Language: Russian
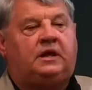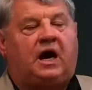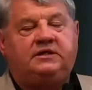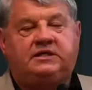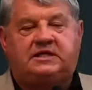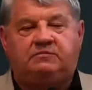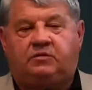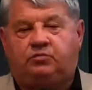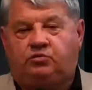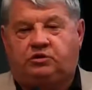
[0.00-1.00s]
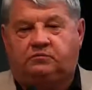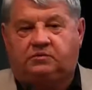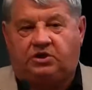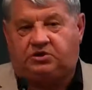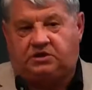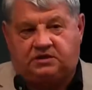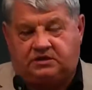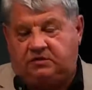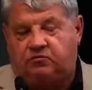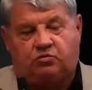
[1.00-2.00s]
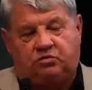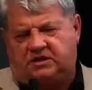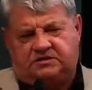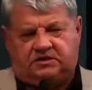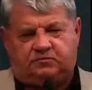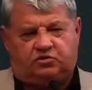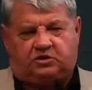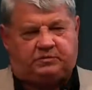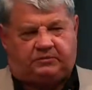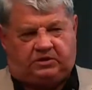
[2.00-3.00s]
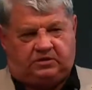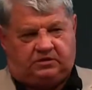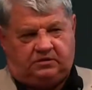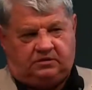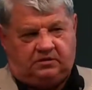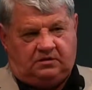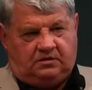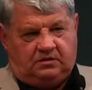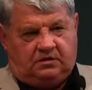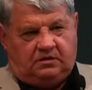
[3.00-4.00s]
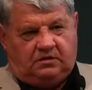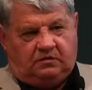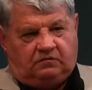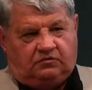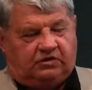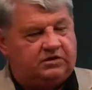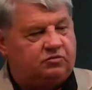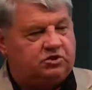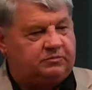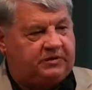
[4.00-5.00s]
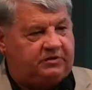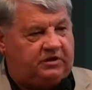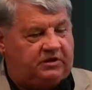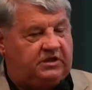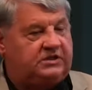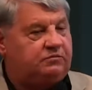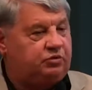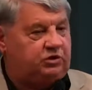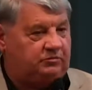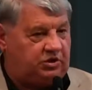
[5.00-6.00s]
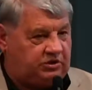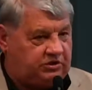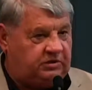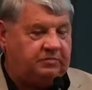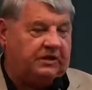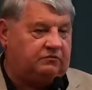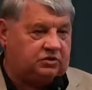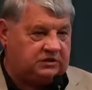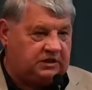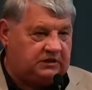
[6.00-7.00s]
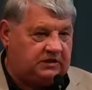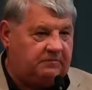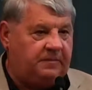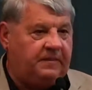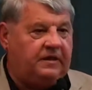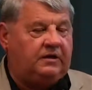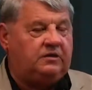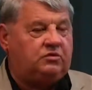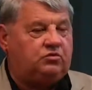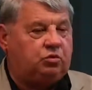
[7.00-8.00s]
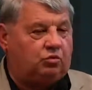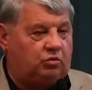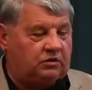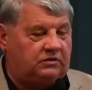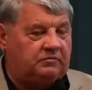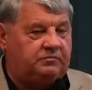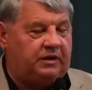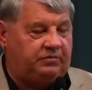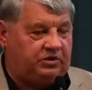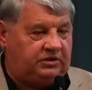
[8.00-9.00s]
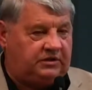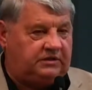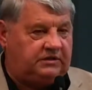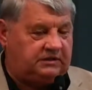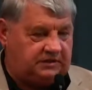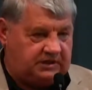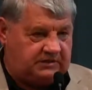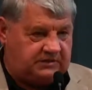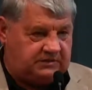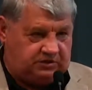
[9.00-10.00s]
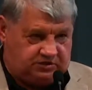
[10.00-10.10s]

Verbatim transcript: А если мы будем идти за Ним, то Он нас не сможет победить. Вот в это можно поверить. Если будем идти по его следам, то он победить нас не